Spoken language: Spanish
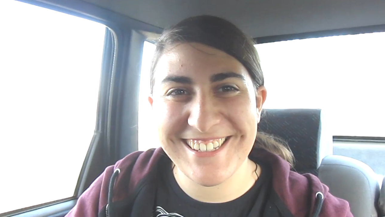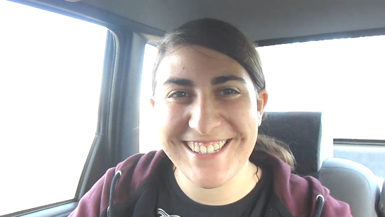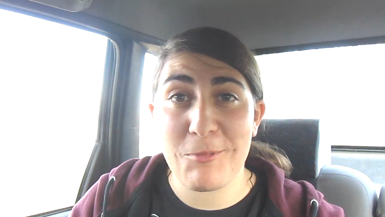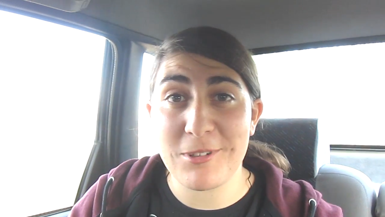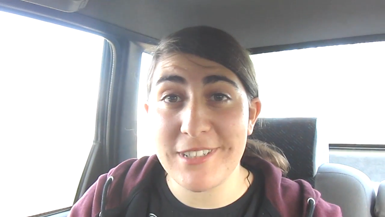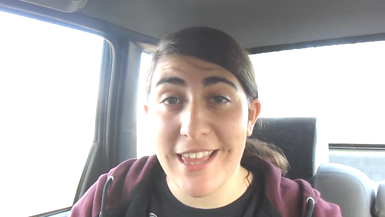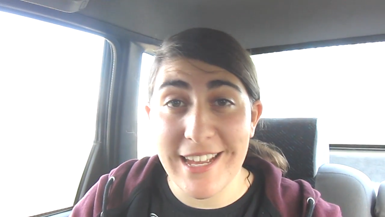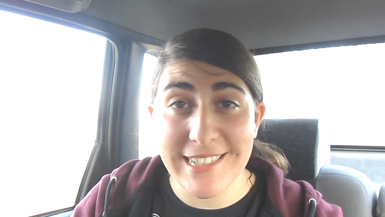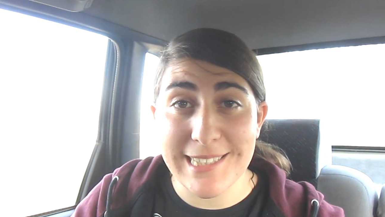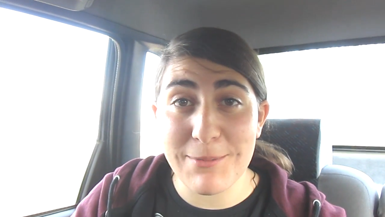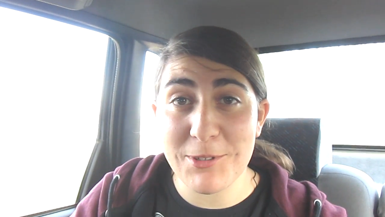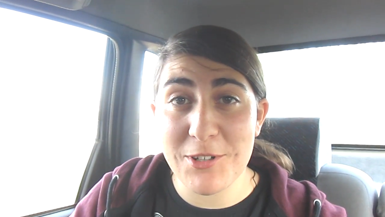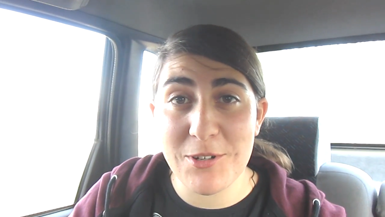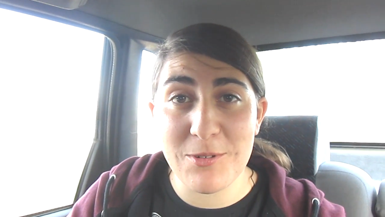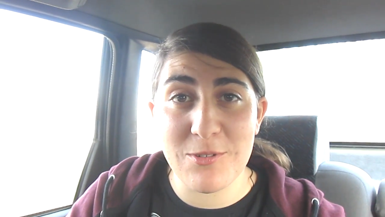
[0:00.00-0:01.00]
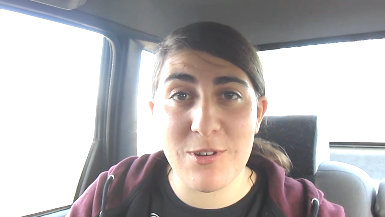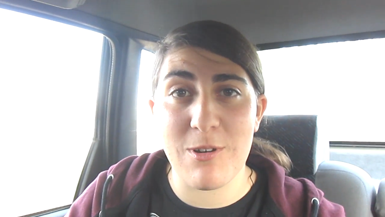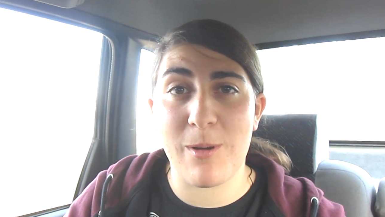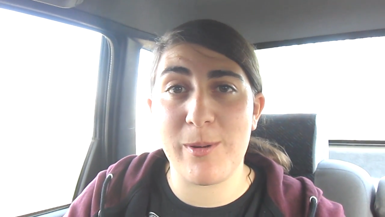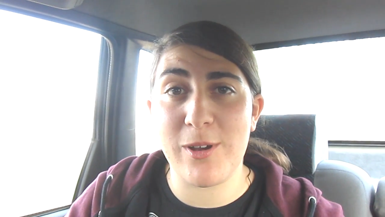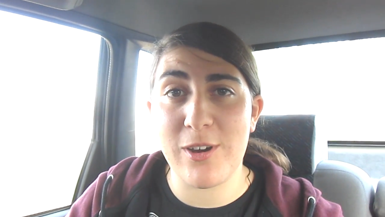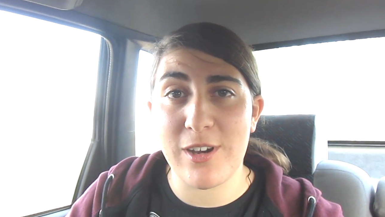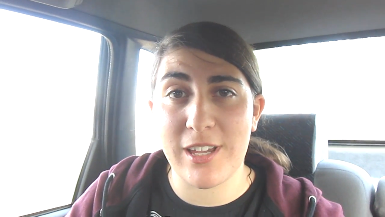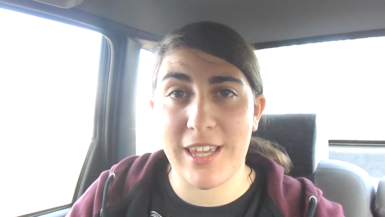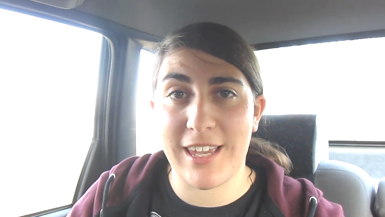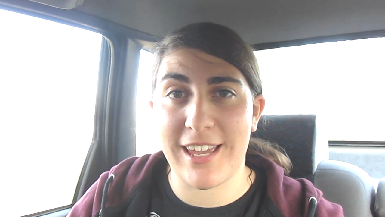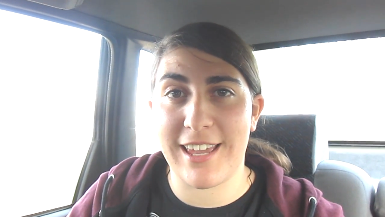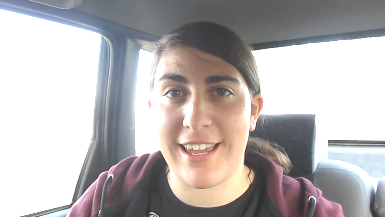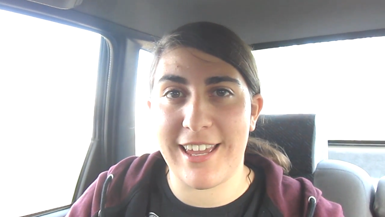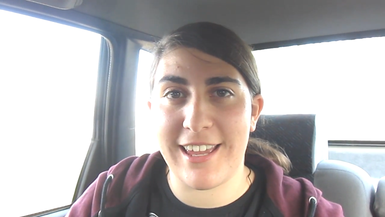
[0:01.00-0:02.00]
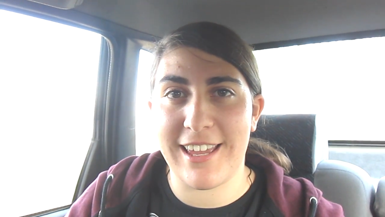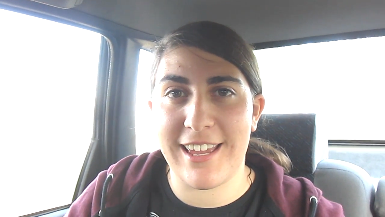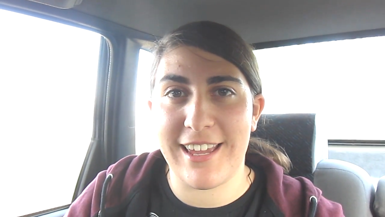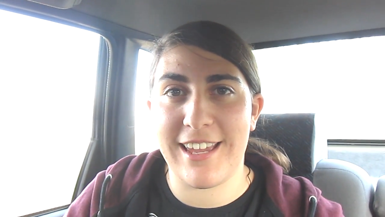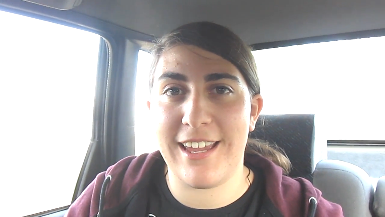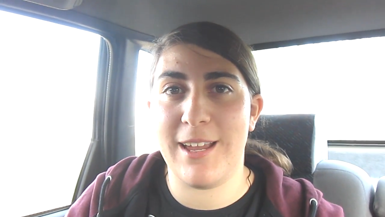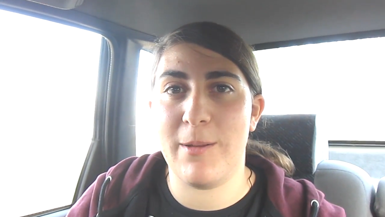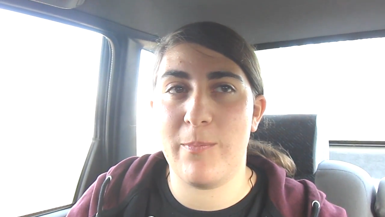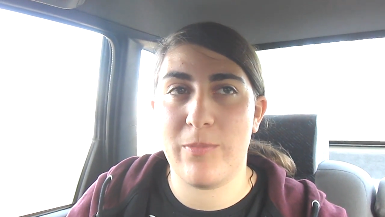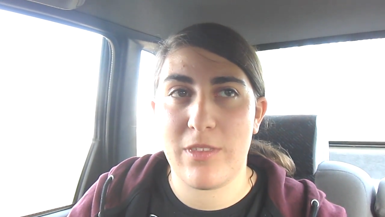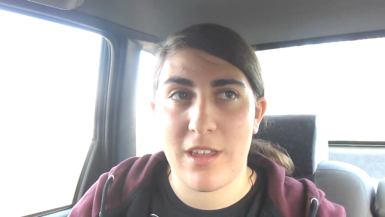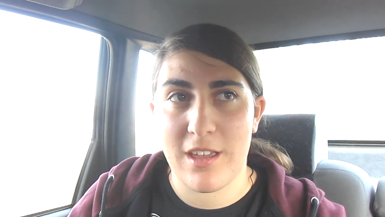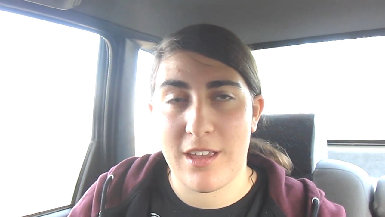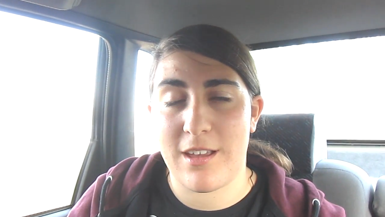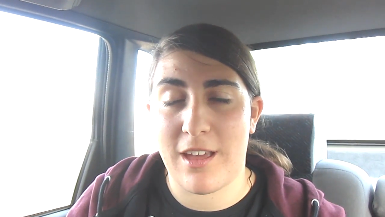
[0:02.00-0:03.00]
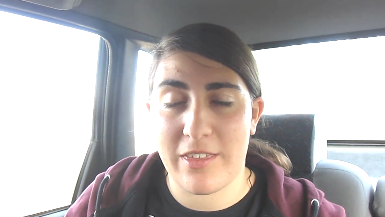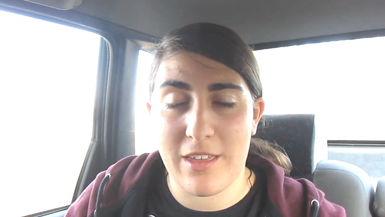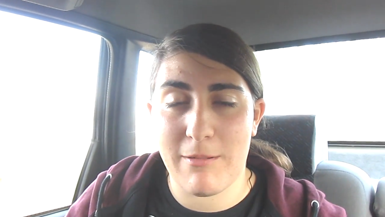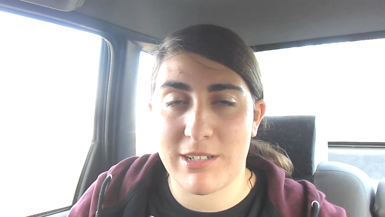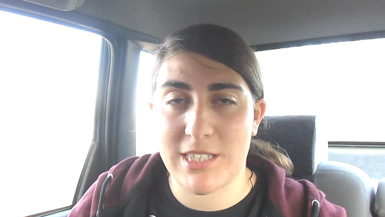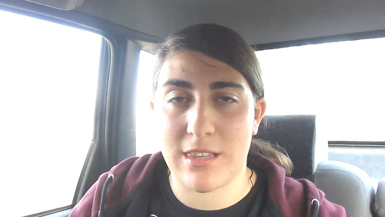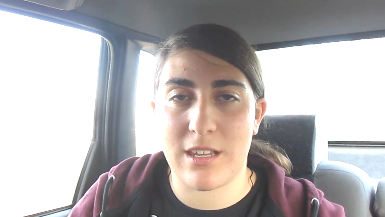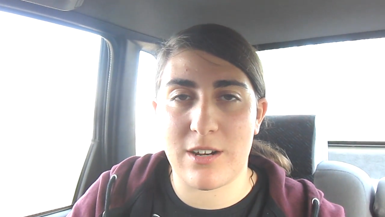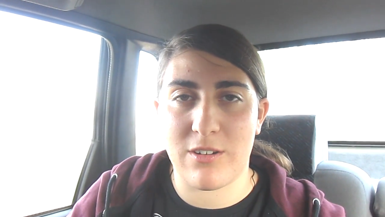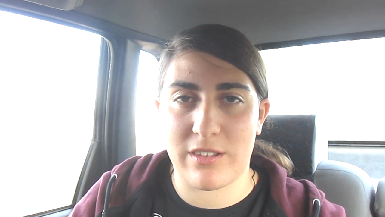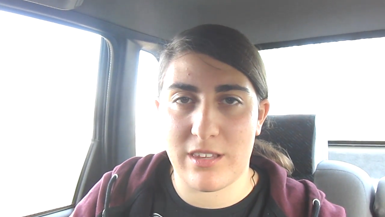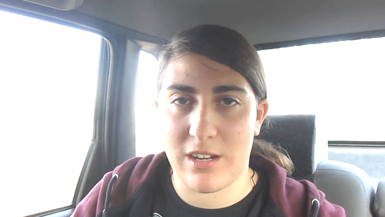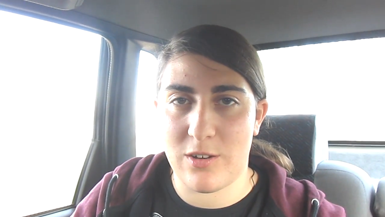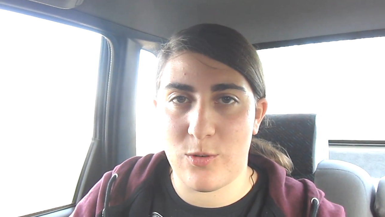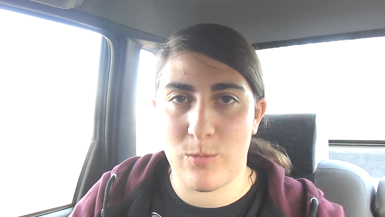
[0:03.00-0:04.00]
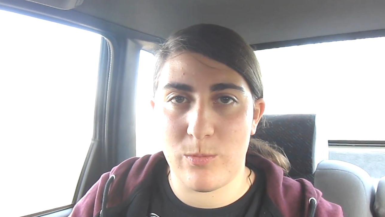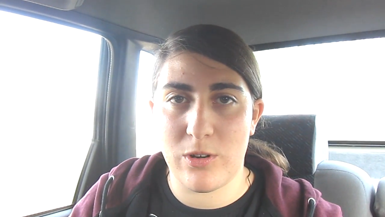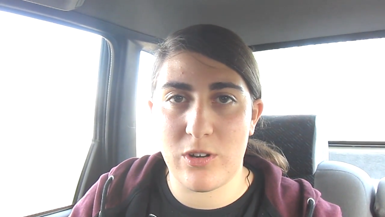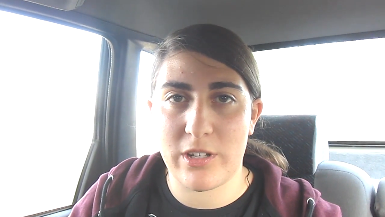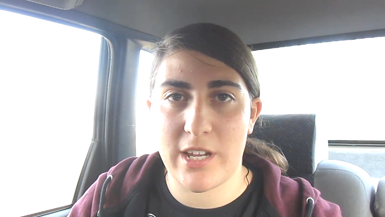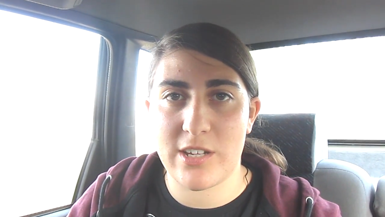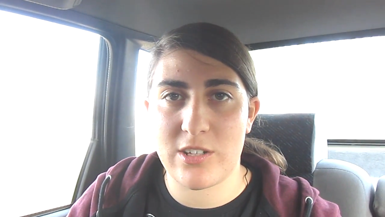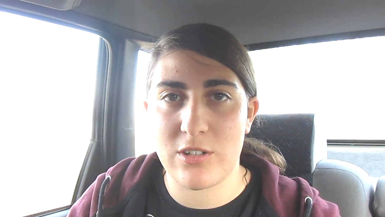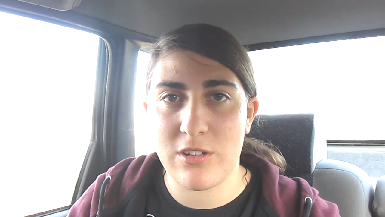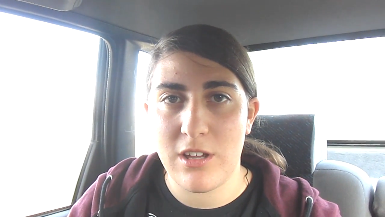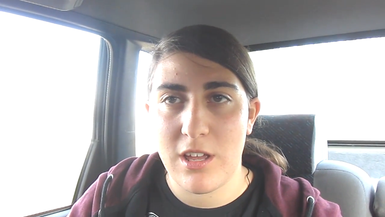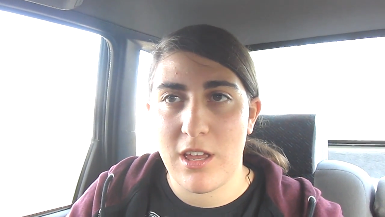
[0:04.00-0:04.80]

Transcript: pues nada, que estamos en un nuevo blog y que hacía bastante que no hacía ningún blog y eso.